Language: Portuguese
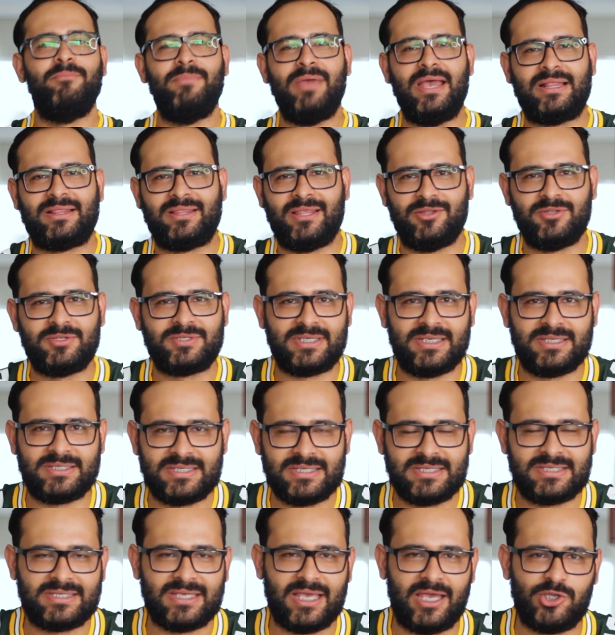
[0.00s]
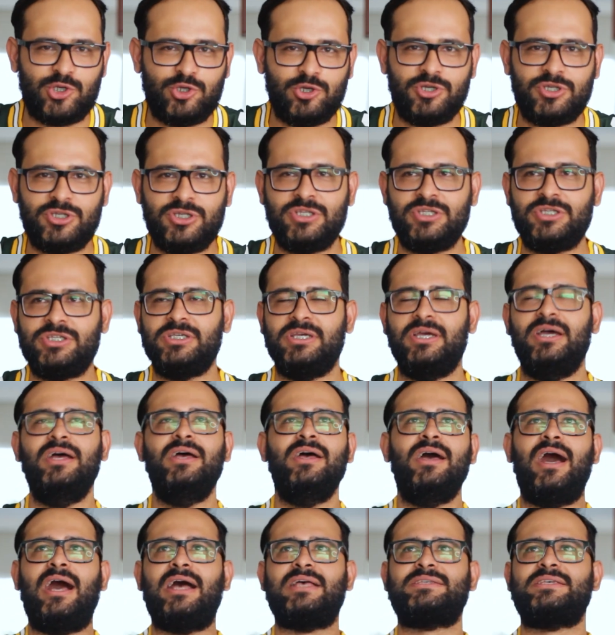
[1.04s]
metendo 6 em 7. Hoje em dia,
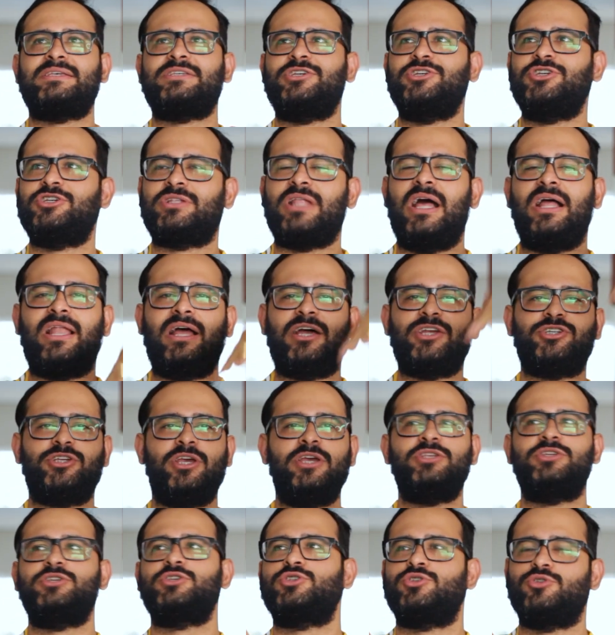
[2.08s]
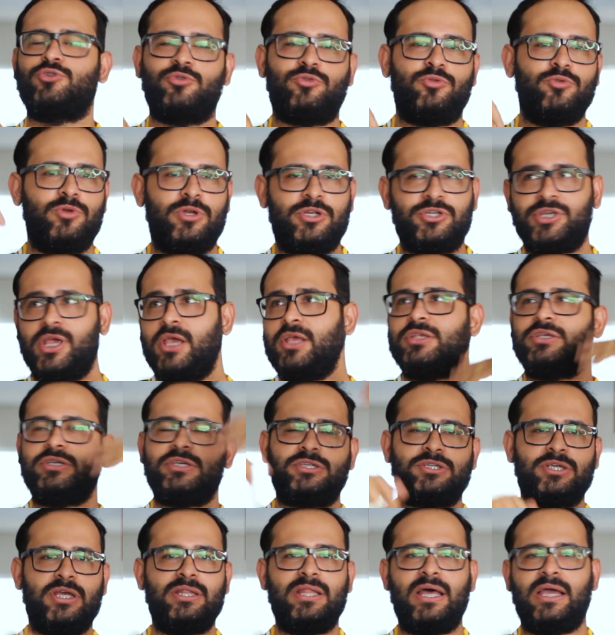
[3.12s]
às vezes a gente está lá cheio de estrutura, cheio
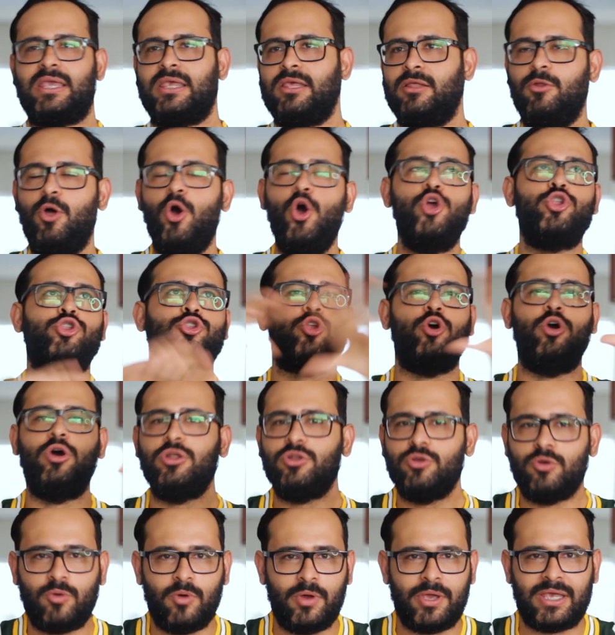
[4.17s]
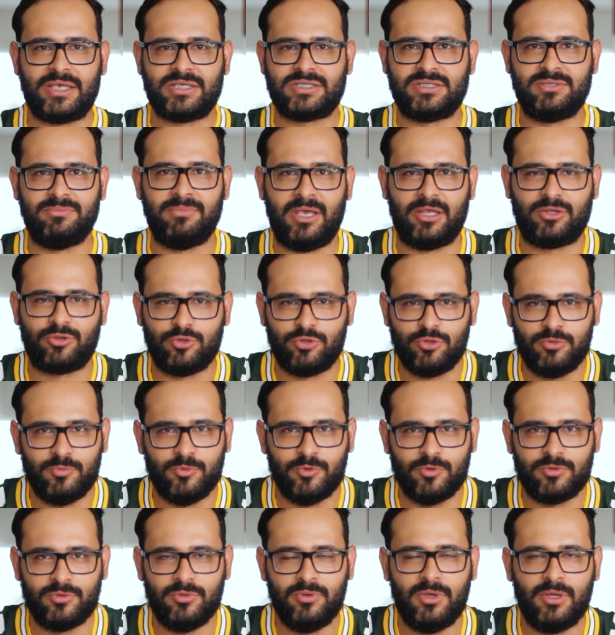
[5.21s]
disso, cheio daquilo, todo o conhecimento do
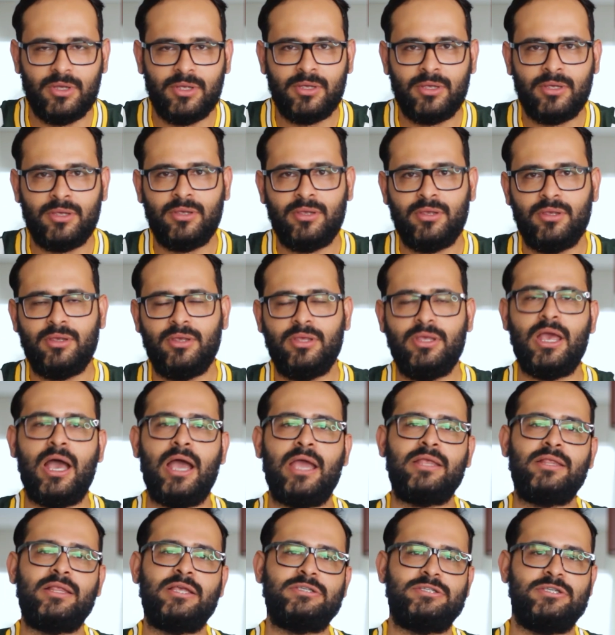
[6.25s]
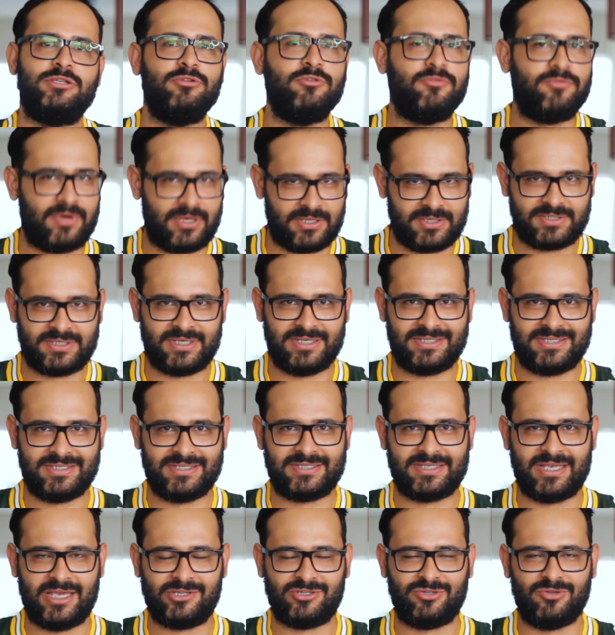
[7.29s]
mundo e ainda assim não faz o 6 em
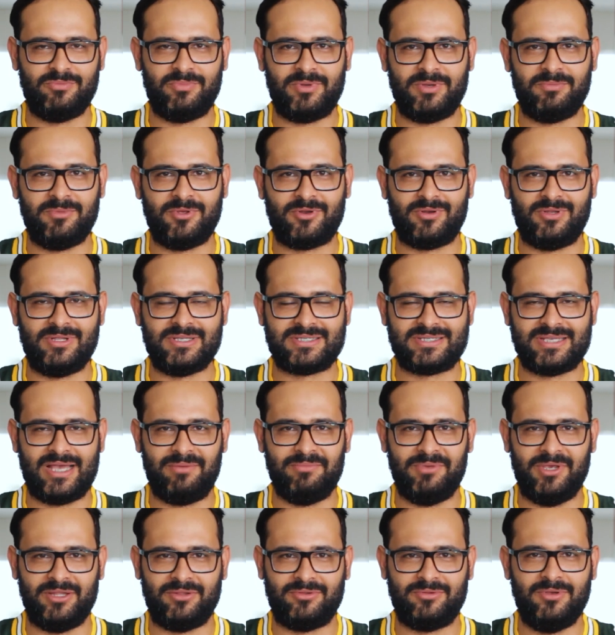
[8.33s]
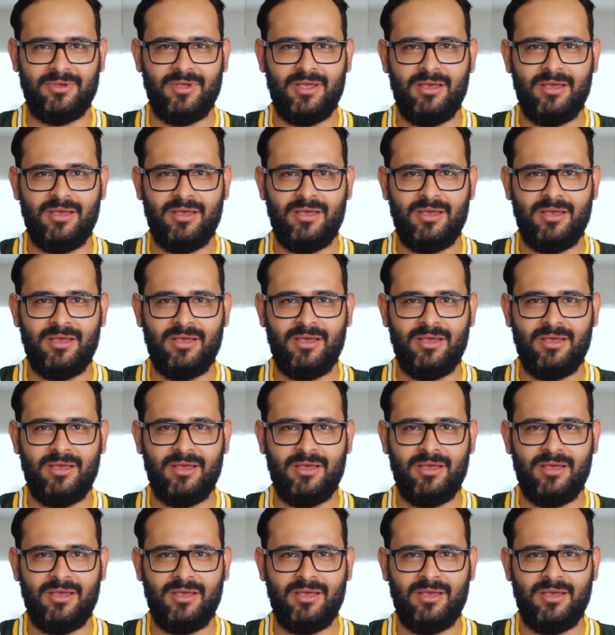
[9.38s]
7 no primeiro lançamento.